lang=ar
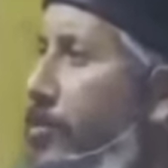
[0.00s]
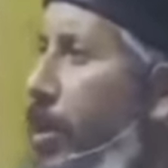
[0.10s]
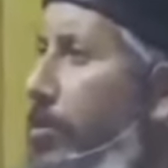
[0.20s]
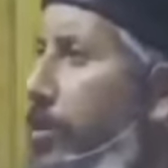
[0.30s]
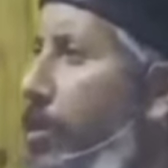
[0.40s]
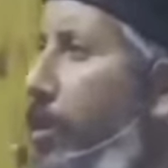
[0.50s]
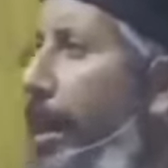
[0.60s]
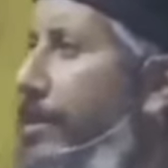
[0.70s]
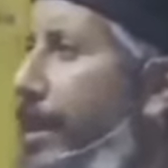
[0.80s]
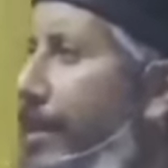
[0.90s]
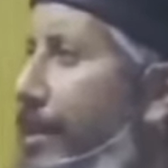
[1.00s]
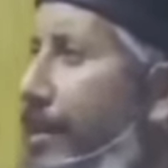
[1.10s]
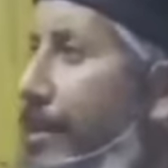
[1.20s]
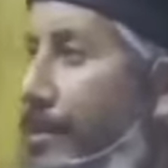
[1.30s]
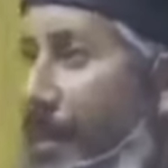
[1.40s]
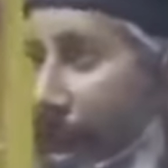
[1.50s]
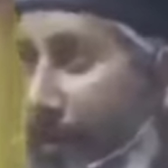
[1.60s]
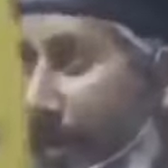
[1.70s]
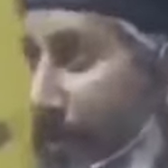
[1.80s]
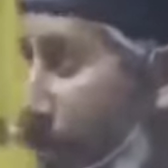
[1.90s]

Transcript: طلبة واحدة طلبات